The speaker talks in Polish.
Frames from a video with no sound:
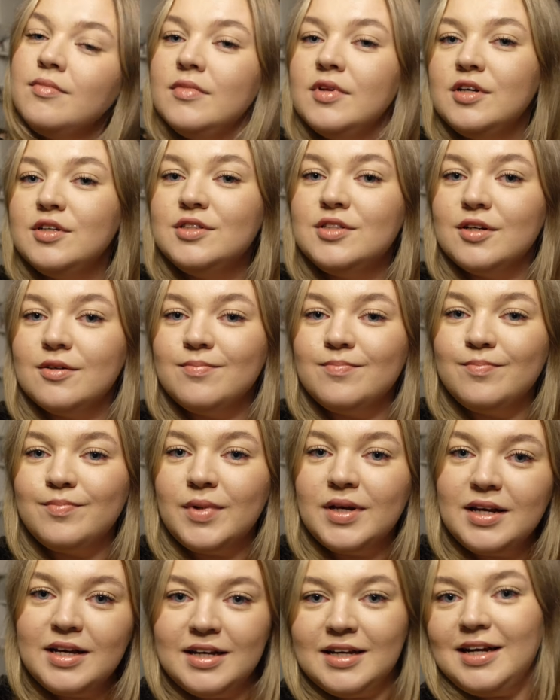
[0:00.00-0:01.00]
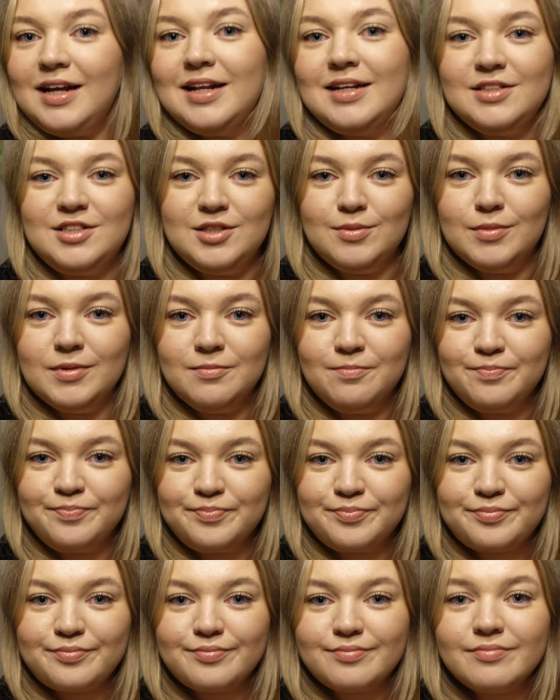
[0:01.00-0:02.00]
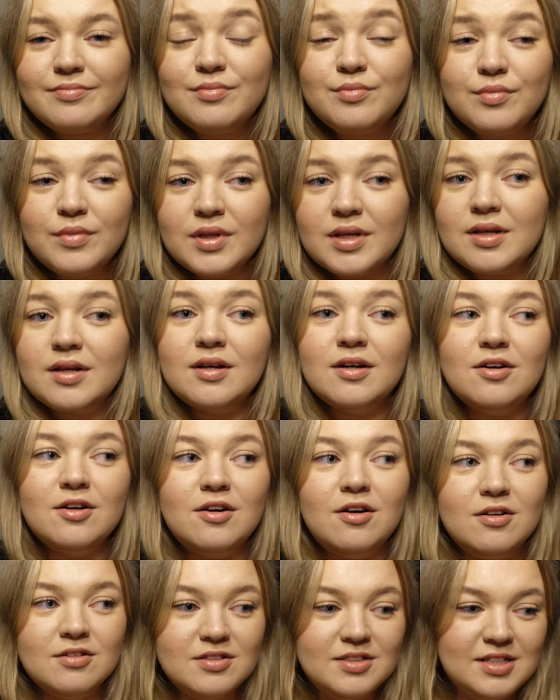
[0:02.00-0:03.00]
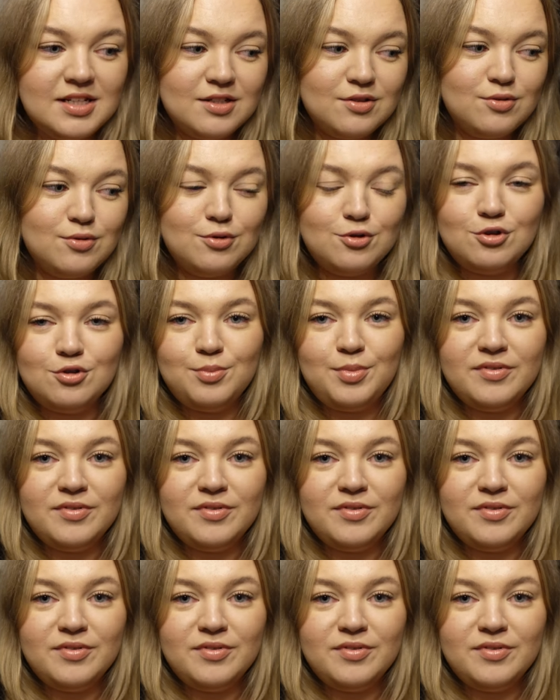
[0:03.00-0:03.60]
No i co? I lecimy koncertu